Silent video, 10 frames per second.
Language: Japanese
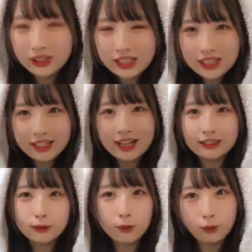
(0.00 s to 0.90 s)
おにぎり
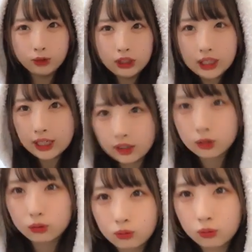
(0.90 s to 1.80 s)
やぞおにぎりや
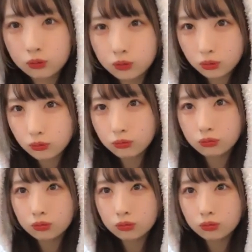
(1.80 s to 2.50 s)
ぞ本当